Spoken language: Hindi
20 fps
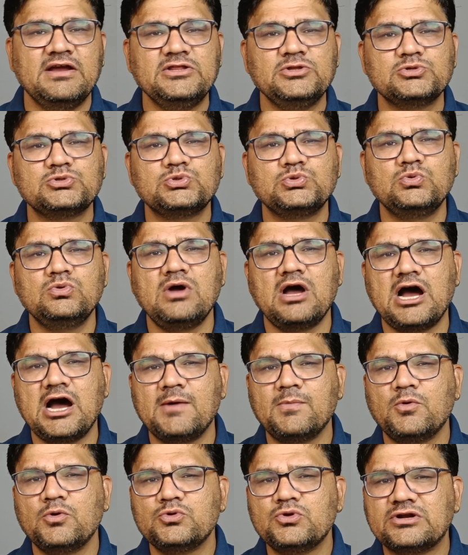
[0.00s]
वही दोस्तों
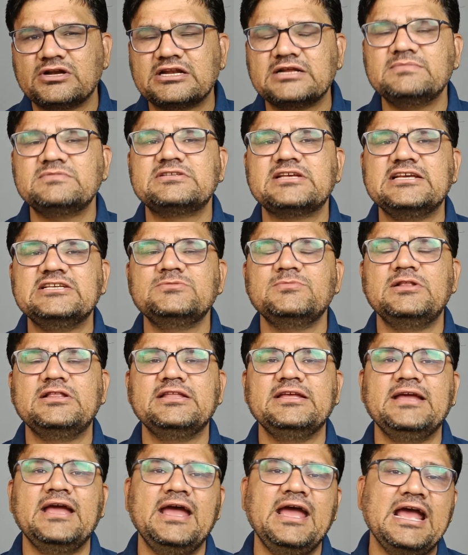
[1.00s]
आपको जो ट्रम साइज
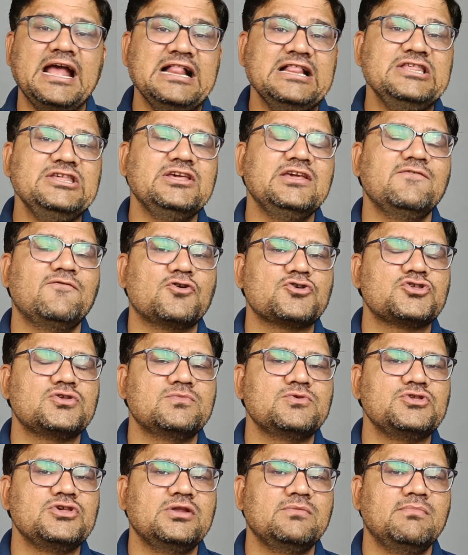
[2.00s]
मिलती है एल की
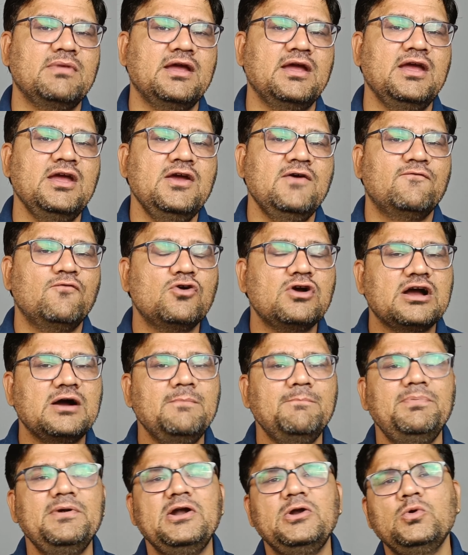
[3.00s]
वॉशिंग मशीन में वो
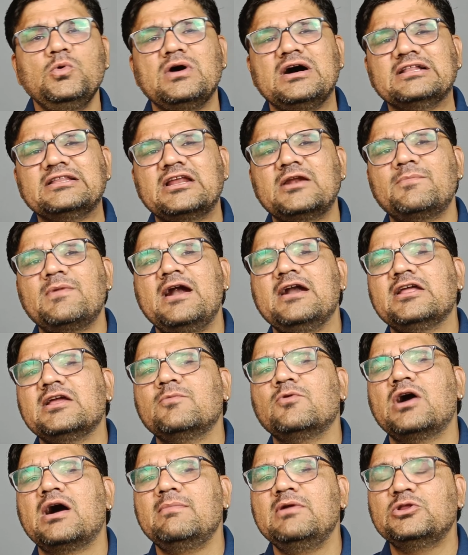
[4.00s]
कंपेयर टू अदर ब्रांड
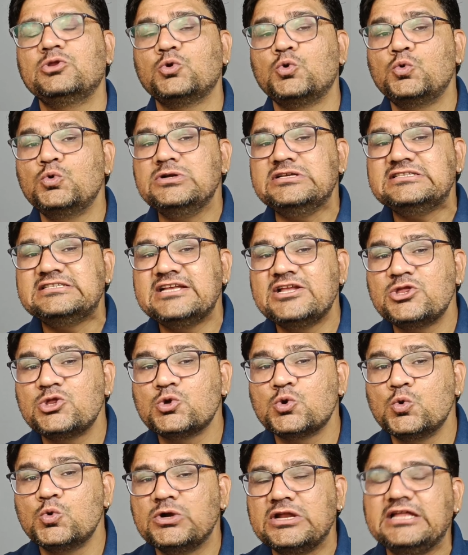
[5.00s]
के मुकाबले थोड़ी सी
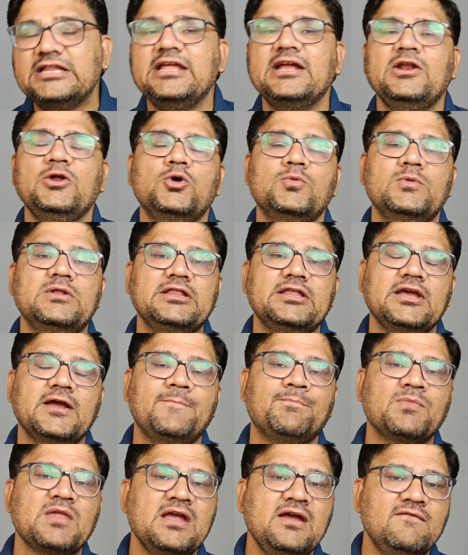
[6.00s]
छोटी देखने को मिलती
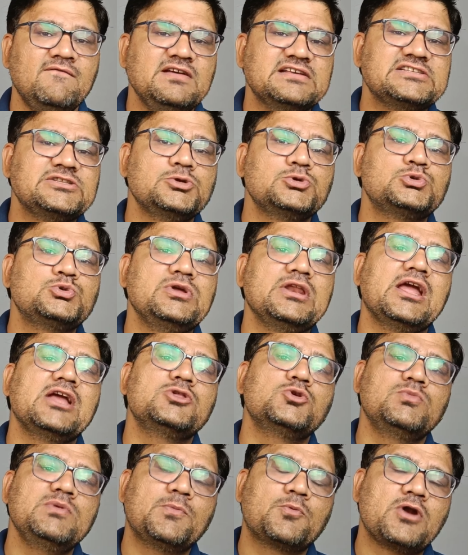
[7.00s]
है वैसे दोस्तों इनके
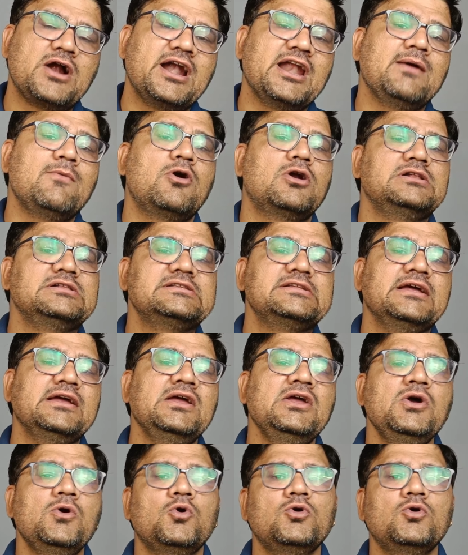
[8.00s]
जो भी पुराने मॉडल थे